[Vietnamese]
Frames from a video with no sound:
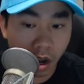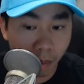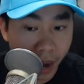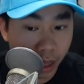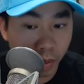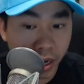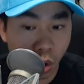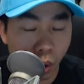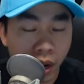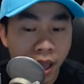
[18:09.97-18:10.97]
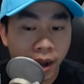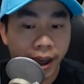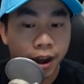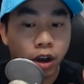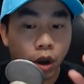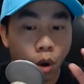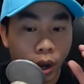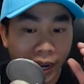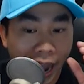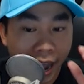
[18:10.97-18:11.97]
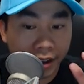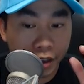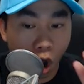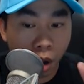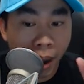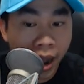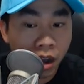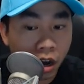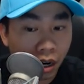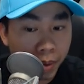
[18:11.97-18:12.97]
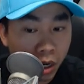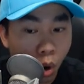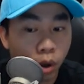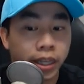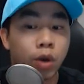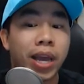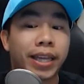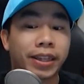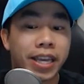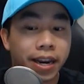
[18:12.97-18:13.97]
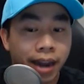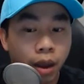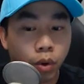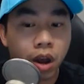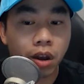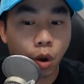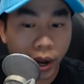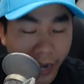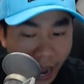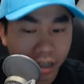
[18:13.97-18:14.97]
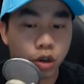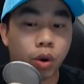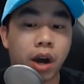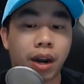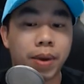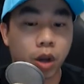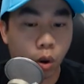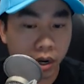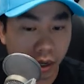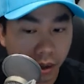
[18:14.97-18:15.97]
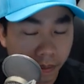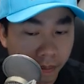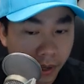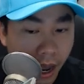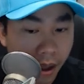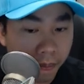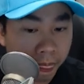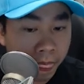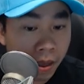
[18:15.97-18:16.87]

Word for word: compare to Bitcoin là nó còn càng nhỏ bé hơn là Bitcoin thì có nghĩa là tiềm năng của nó còn càng nhiều hơn là Bitcoin nữa đó